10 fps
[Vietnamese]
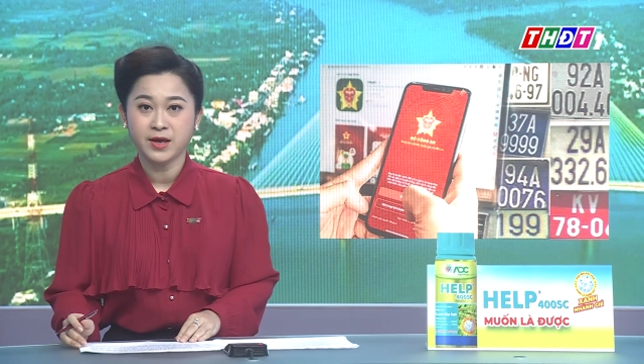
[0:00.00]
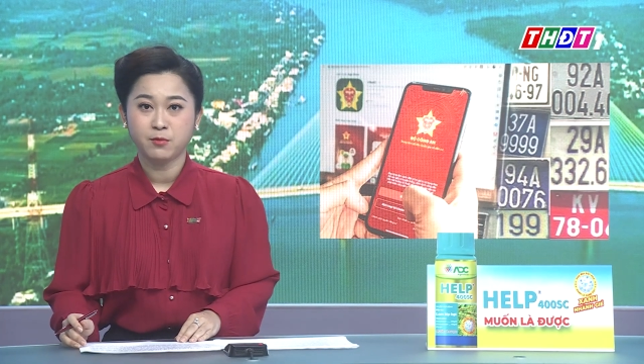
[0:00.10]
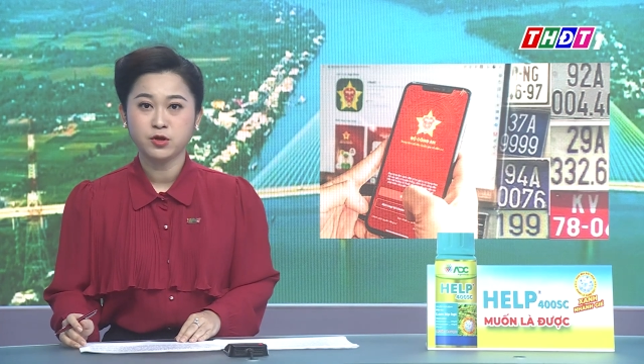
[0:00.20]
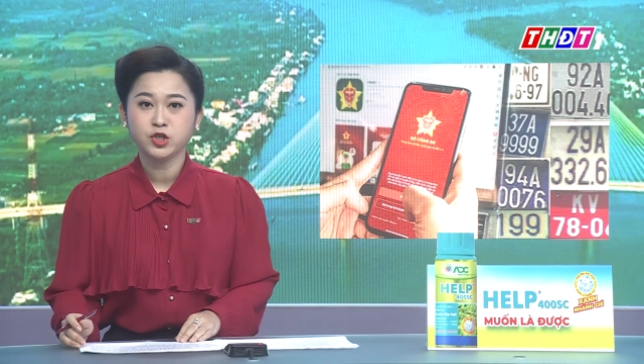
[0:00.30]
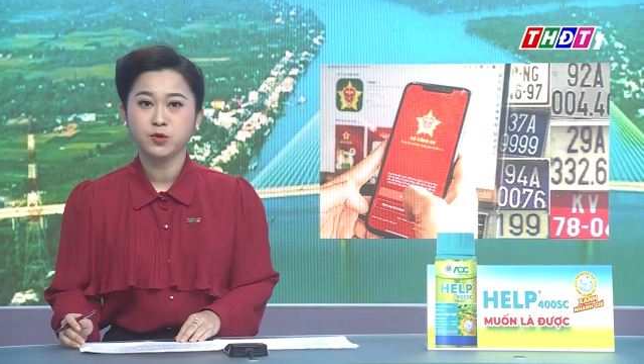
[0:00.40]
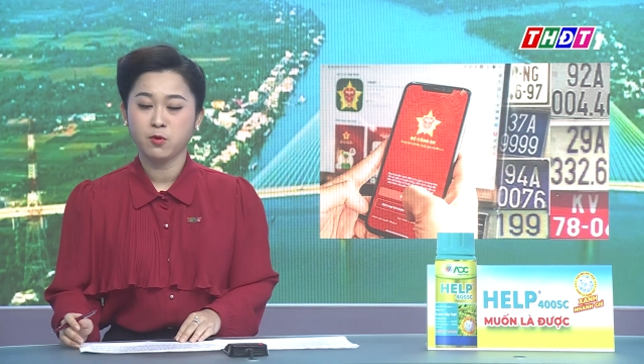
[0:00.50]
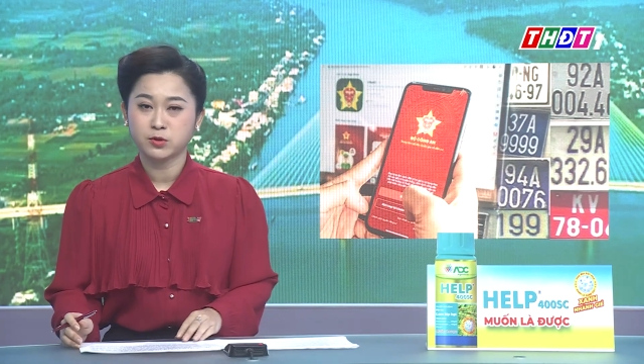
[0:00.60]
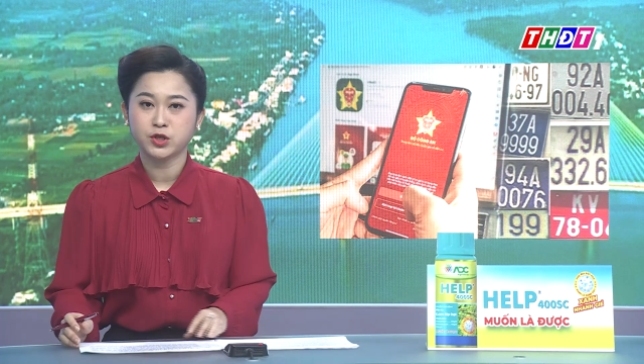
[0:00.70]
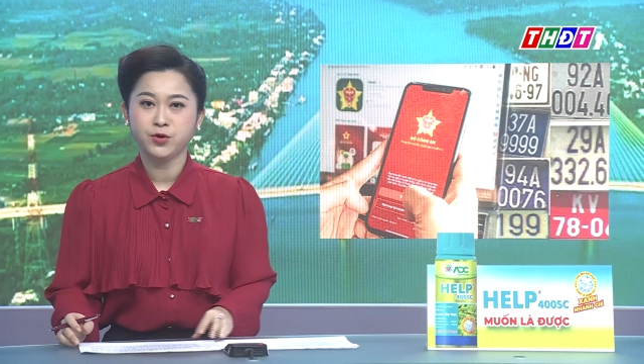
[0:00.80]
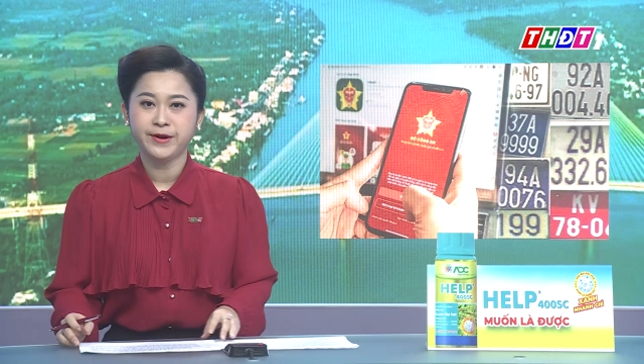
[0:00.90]
bổ sung một
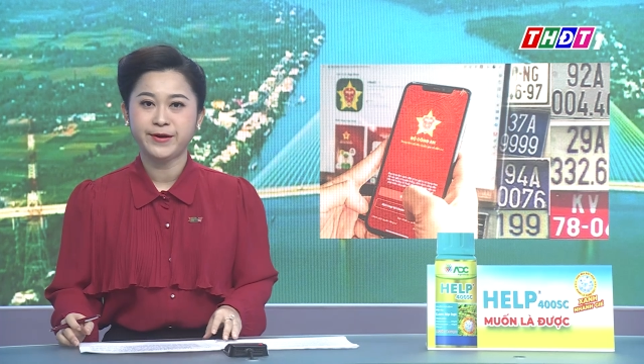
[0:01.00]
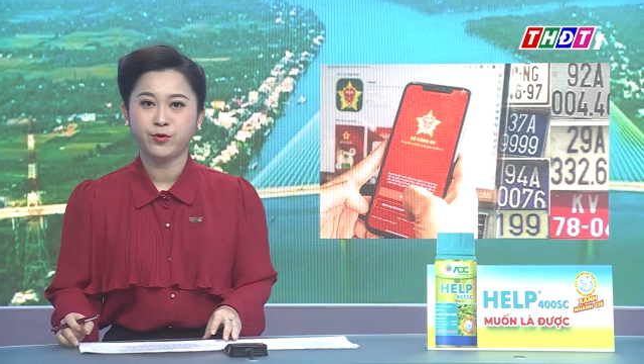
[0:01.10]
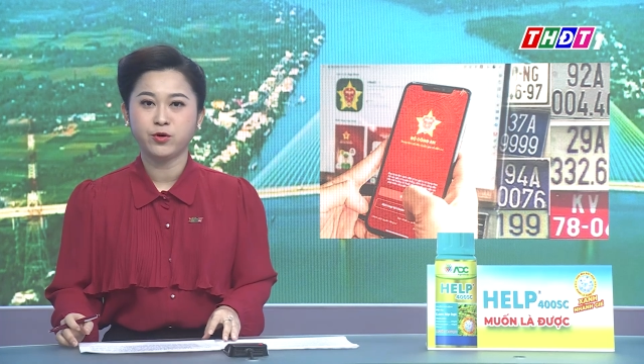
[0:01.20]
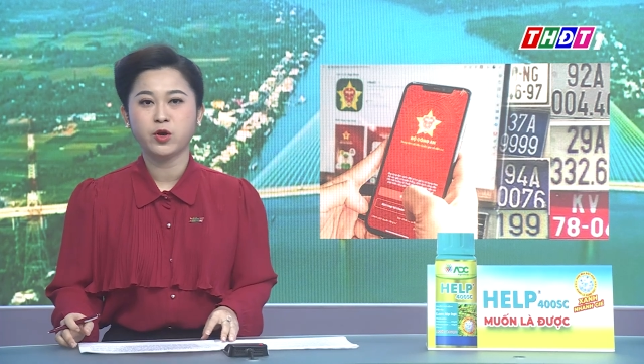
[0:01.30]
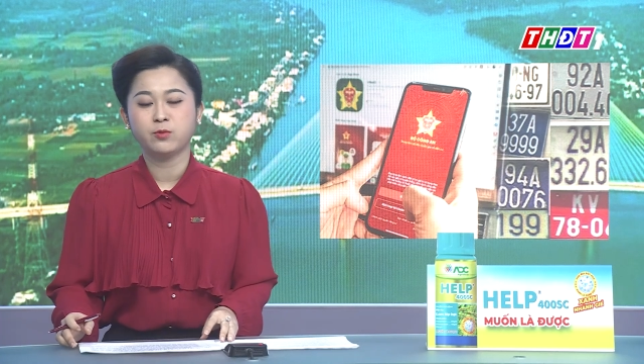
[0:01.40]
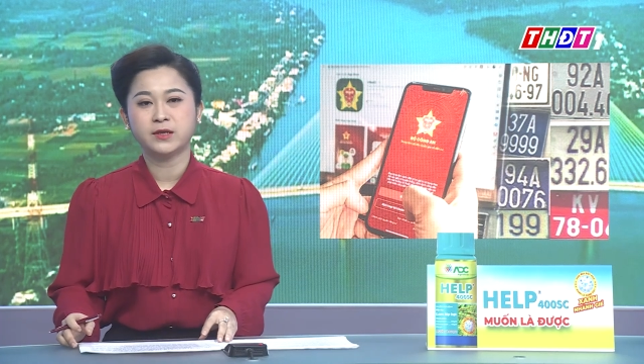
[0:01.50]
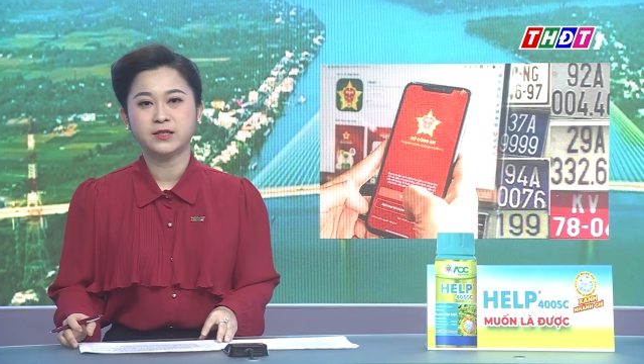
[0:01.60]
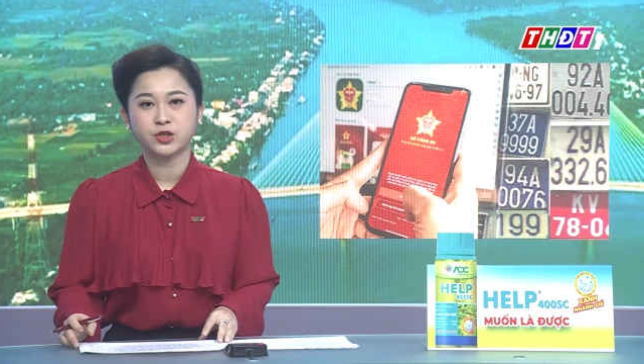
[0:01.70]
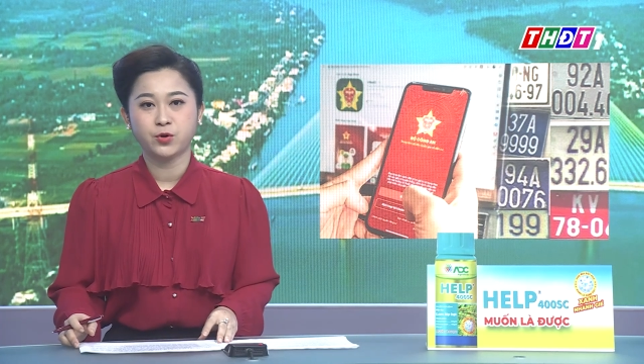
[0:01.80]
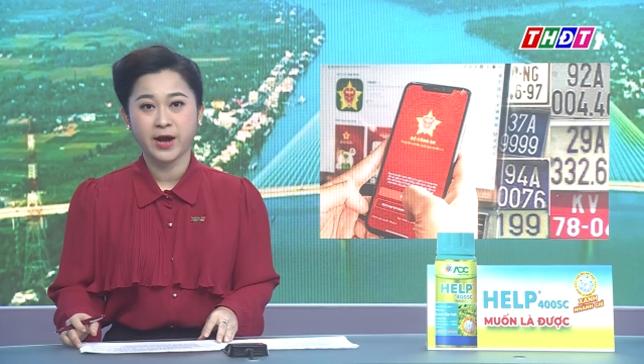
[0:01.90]
số điều của thông tư
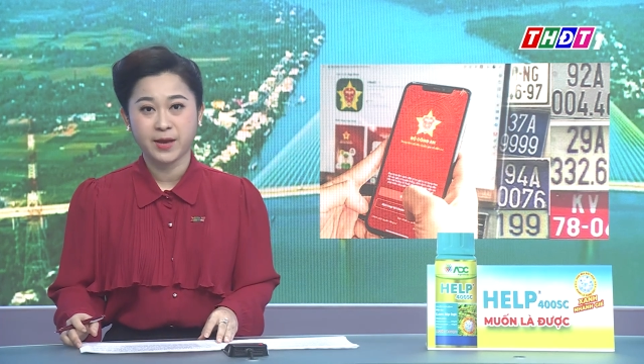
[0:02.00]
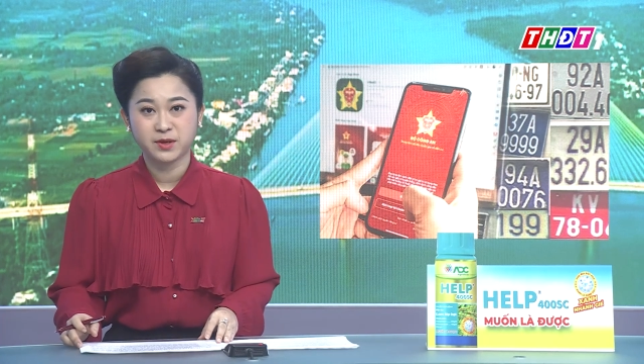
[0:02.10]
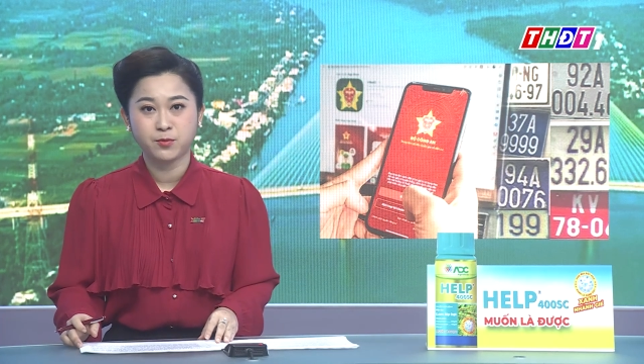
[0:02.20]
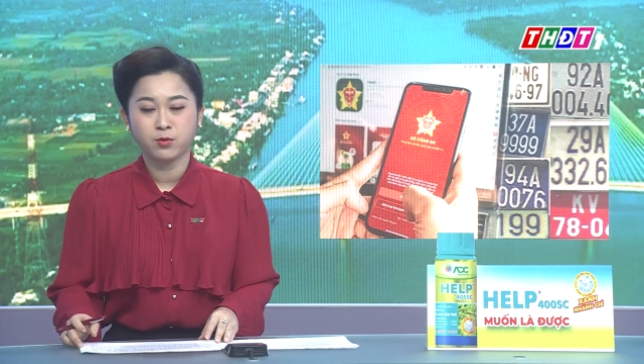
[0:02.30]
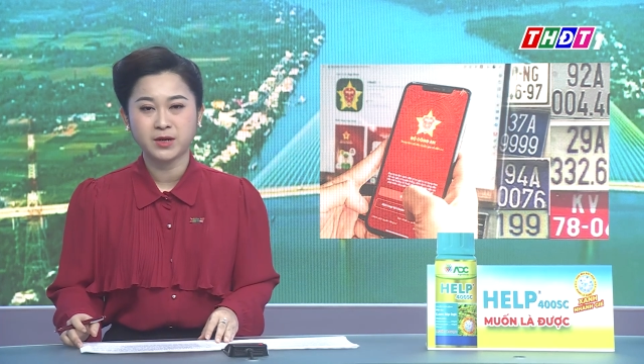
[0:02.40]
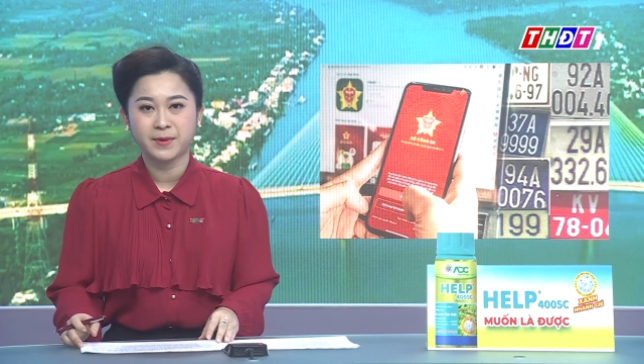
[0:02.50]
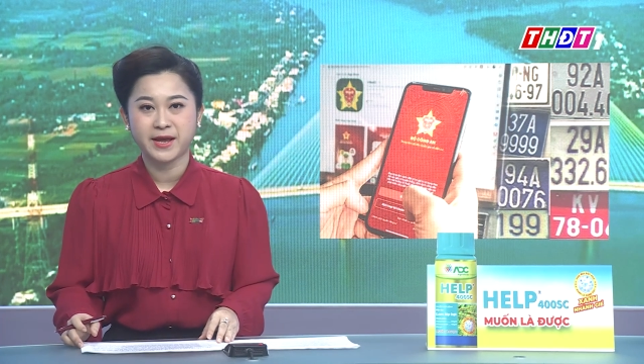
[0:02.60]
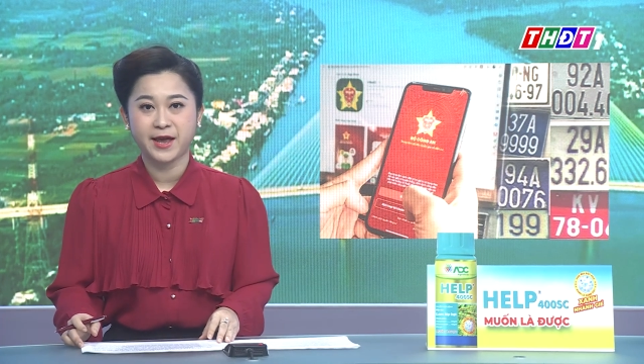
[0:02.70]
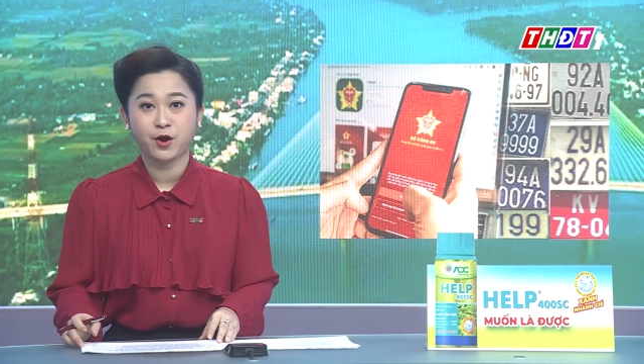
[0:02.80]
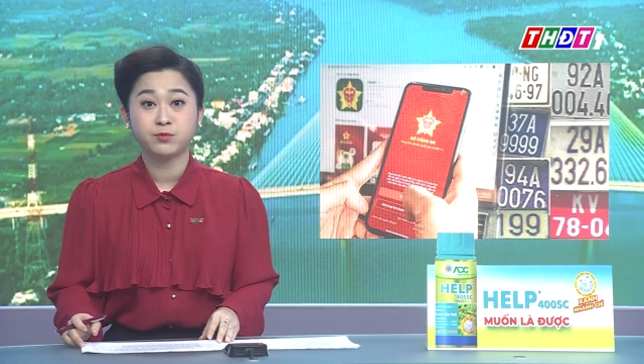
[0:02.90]
số 24 năm
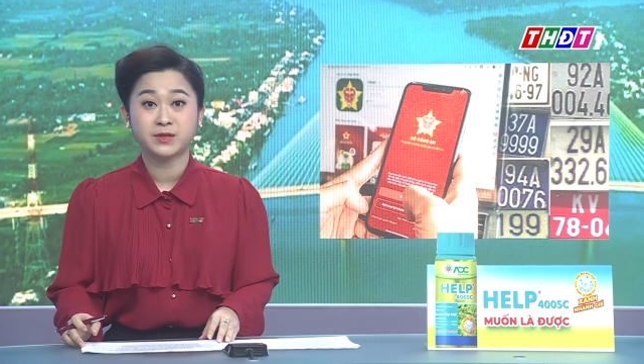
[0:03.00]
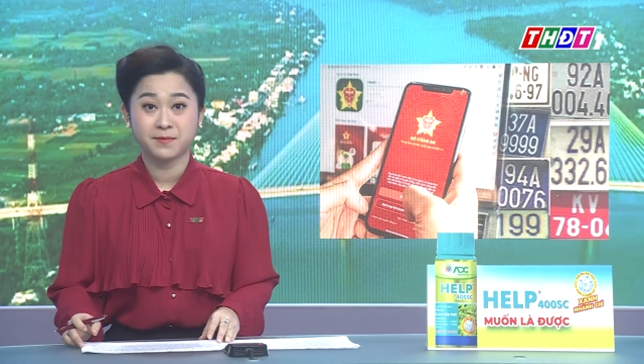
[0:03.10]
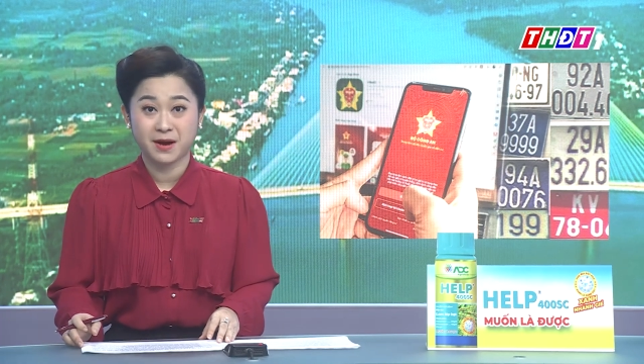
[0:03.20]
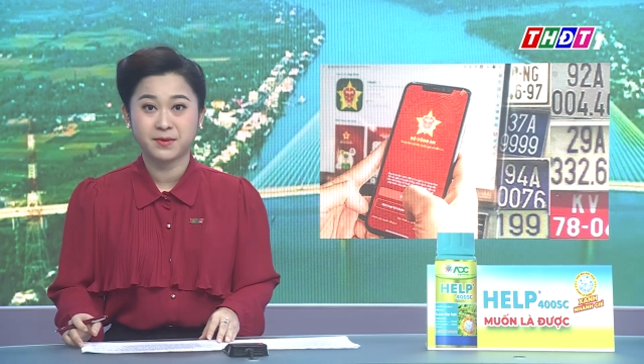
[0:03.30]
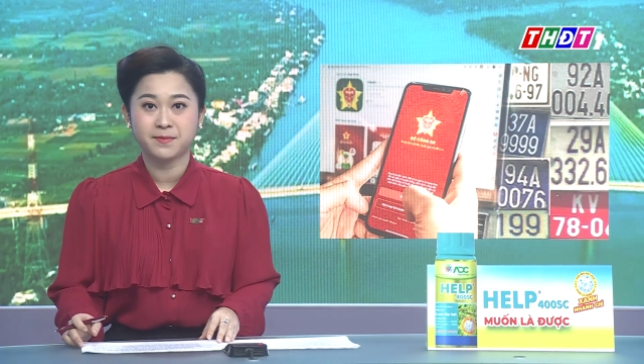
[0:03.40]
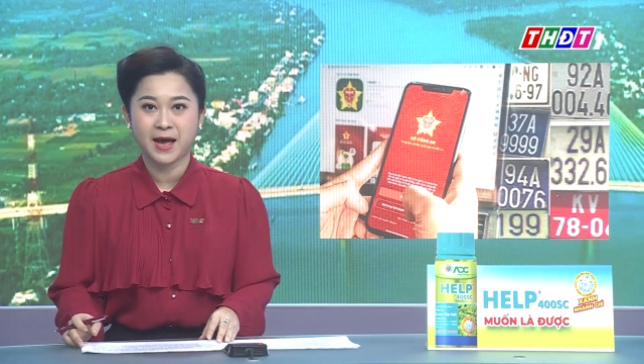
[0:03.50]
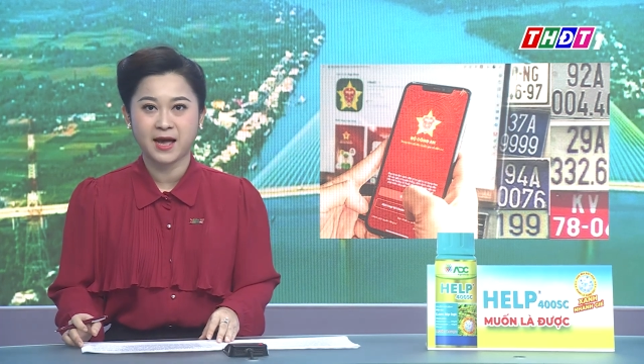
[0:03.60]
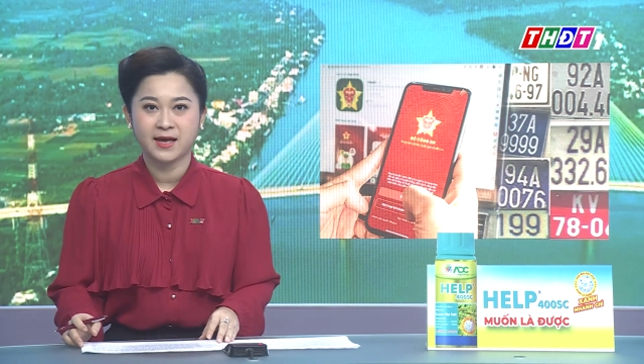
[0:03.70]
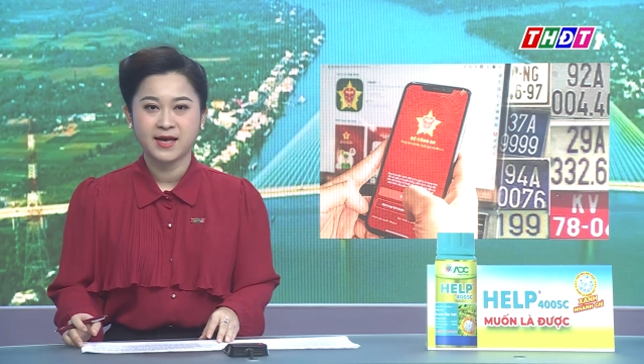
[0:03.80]
2023,